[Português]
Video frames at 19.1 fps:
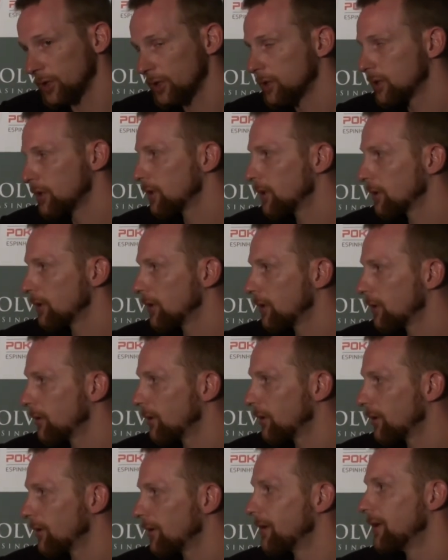podes comprar uma boa
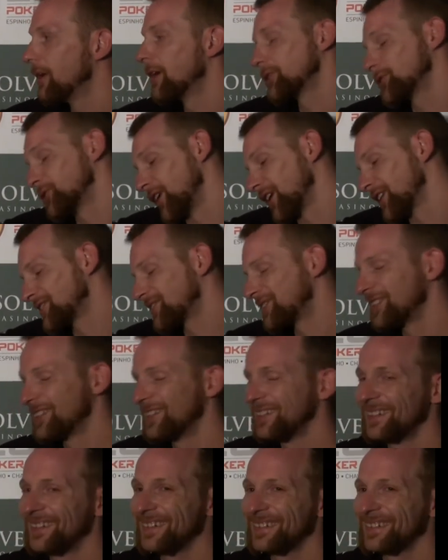prenda. Claro que sim.